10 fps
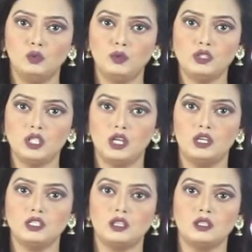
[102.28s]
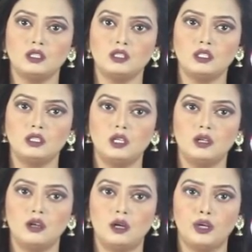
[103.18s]
উপজেলার যাত্রা সিদ্দিক
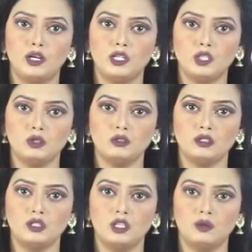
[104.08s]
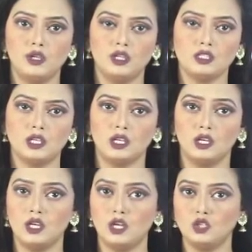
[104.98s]
গ্রামের কৃষক সিদ্দিক মিয়া
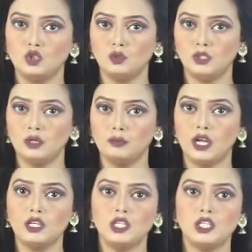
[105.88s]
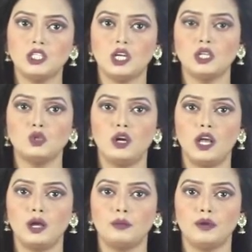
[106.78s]
জানান জমিতে পানি নিষ্কাশনের
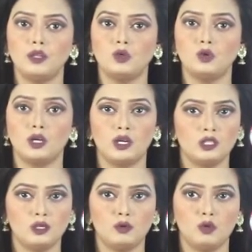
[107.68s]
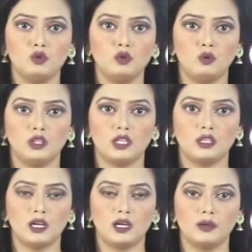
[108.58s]
একমাত্র নালাটি বন্ধ করে
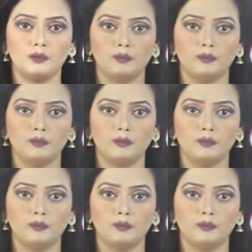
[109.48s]
দেয় তারা